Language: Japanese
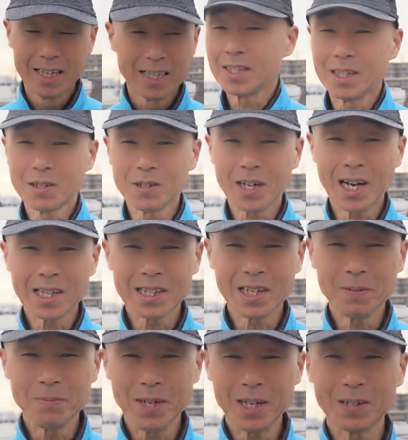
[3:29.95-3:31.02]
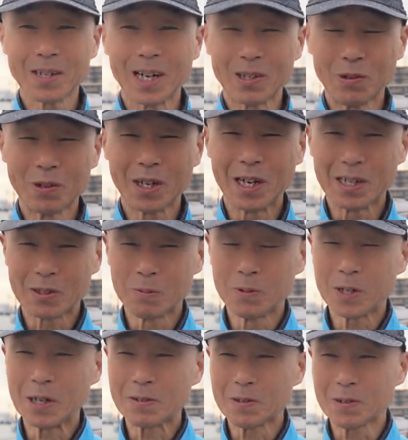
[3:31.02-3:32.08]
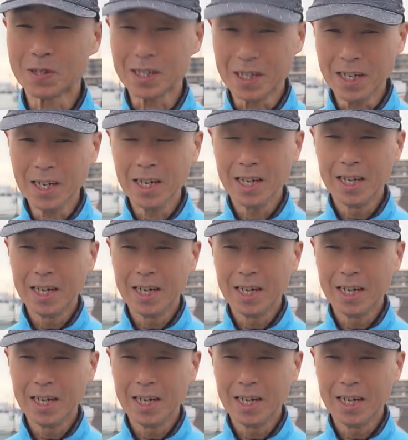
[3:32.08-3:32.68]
肉眼で見えるかどうかはともかくとしてね